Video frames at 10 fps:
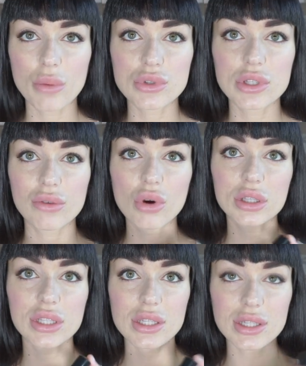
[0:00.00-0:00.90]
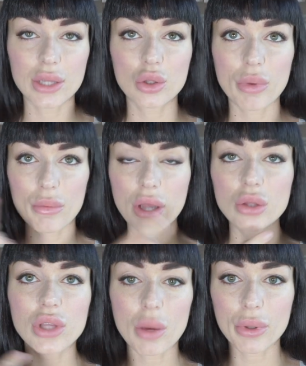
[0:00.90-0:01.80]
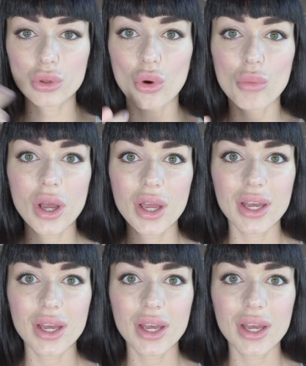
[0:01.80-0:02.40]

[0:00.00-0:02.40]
Я после того, как нанесла эту помаду, я потом